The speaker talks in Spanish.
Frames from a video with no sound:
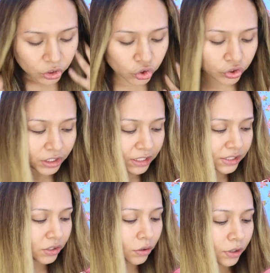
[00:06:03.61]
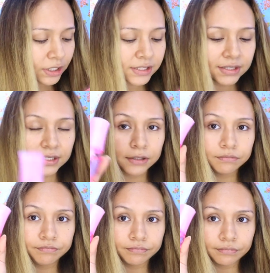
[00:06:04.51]
yo utilizo este
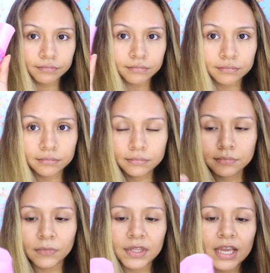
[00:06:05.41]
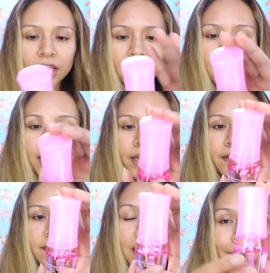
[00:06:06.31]
de aquí que
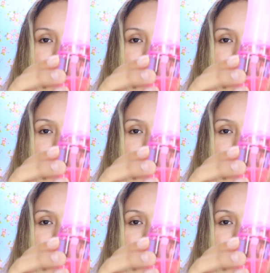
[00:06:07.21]
es de la